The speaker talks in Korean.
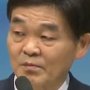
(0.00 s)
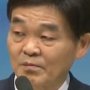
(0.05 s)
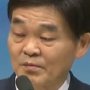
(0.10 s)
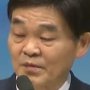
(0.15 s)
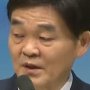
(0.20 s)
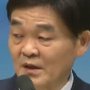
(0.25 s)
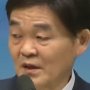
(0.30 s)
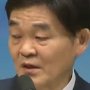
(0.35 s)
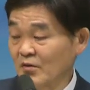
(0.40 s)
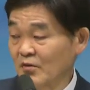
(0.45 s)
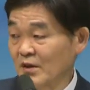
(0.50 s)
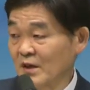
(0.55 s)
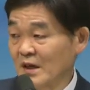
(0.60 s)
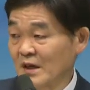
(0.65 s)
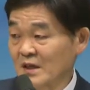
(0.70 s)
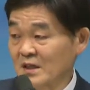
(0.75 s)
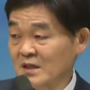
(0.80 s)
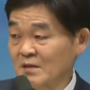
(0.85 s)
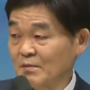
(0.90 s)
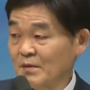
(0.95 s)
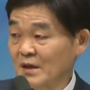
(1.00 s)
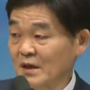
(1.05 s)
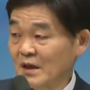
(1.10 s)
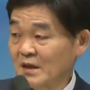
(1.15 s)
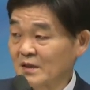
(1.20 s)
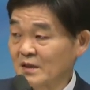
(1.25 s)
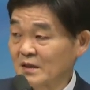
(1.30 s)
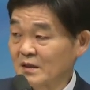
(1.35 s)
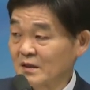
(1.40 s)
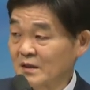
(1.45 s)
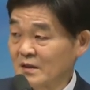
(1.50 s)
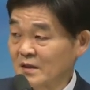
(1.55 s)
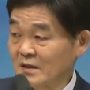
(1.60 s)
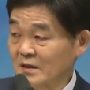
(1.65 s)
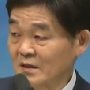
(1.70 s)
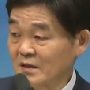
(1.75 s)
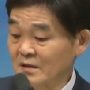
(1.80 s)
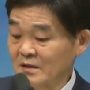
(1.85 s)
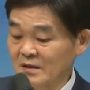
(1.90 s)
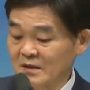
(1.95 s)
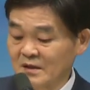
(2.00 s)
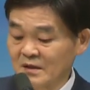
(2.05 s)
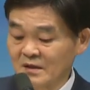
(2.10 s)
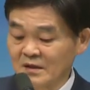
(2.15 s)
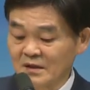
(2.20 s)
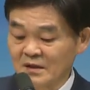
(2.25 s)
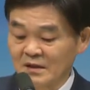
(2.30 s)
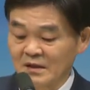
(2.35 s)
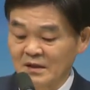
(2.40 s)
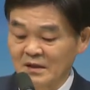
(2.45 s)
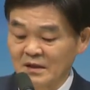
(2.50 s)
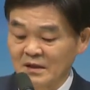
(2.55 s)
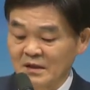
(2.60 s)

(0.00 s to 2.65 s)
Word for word: 빌라도가 양심의 가책을 느꼈든지